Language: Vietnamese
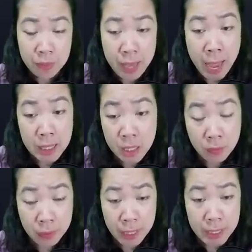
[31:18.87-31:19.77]
Anh dựa
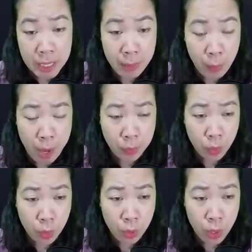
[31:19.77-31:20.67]
vào cái gì mà quản
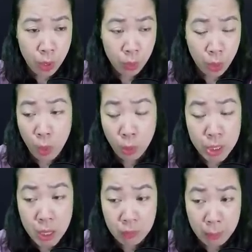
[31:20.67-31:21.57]
tôi? Tôi không có
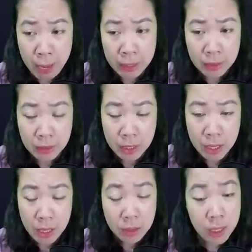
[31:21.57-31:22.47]
chọc vào anh.
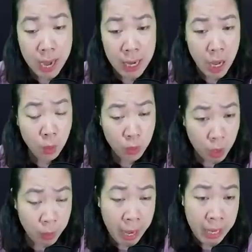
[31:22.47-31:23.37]
Người đàn ông
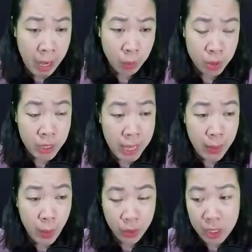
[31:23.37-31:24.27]
không hài lòng trước thái
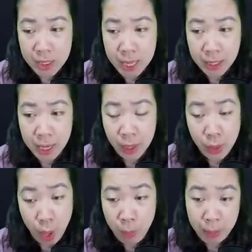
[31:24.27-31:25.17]
độ tức giận đến
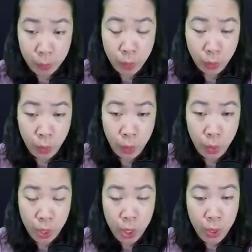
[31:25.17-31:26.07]
đỏ mặt của cô.
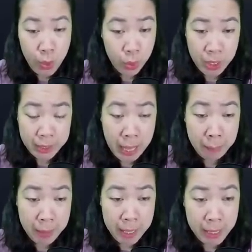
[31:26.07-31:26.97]
Nụ cười tà
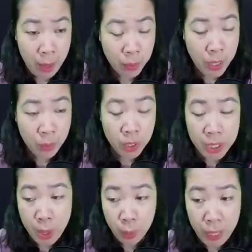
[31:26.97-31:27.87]
mị kéo theo ngữ
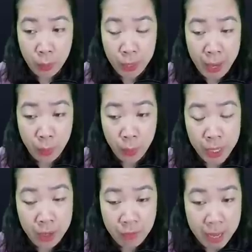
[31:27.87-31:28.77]
điệu cao ngạo
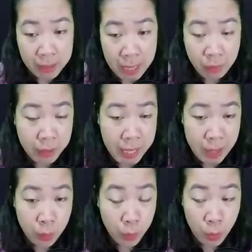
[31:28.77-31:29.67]
liền vang thẳng vào
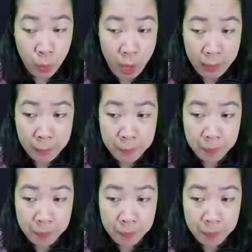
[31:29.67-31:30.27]
tai của Tôn Noãn.